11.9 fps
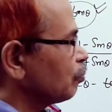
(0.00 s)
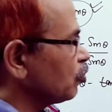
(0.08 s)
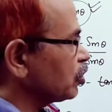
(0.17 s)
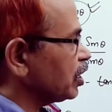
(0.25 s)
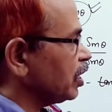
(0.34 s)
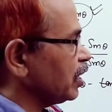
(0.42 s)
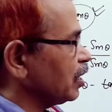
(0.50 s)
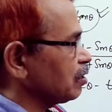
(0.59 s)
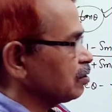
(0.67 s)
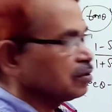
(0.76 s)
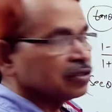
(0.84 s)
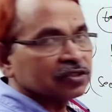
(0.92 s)
पुट
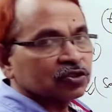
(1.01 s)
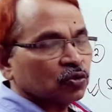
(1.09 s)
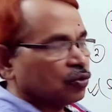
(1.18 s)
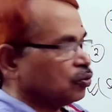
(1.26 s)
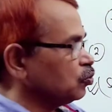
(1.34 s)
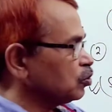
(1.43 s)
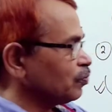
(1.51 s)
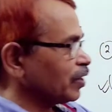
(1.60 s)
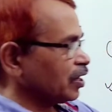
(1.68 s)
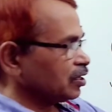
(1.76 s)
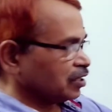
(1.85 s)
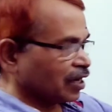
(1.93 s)
हेयर सो रूट
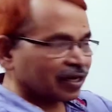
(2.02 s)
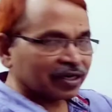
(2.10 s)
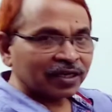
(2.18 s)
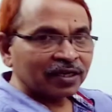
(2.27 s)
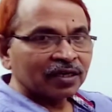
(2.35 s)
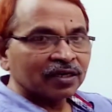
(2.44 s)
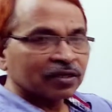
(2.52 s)
थर्टी